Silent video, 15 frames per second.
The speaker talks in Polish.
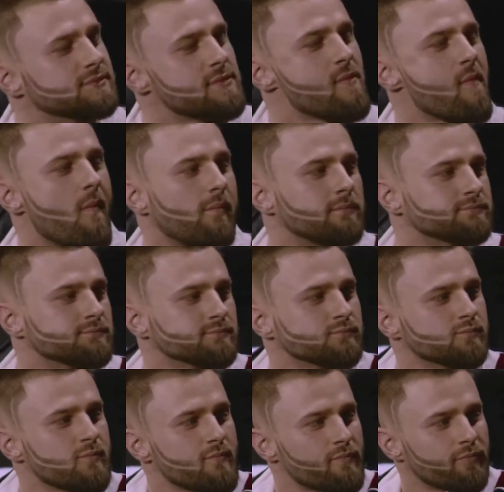jest z nami już
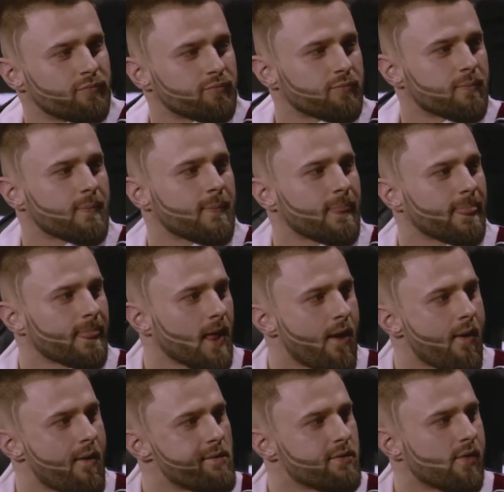Mateusz. Mateusz, ja bym ciebie
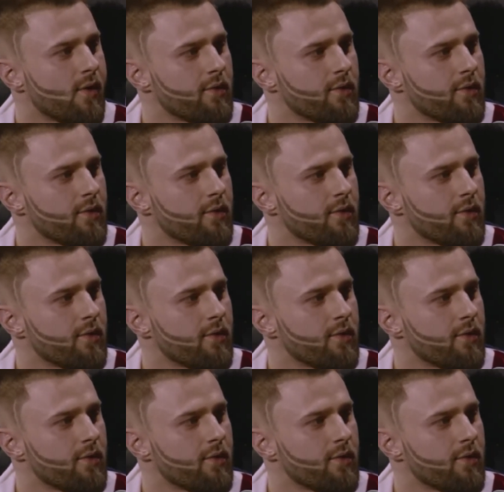chciał właśnie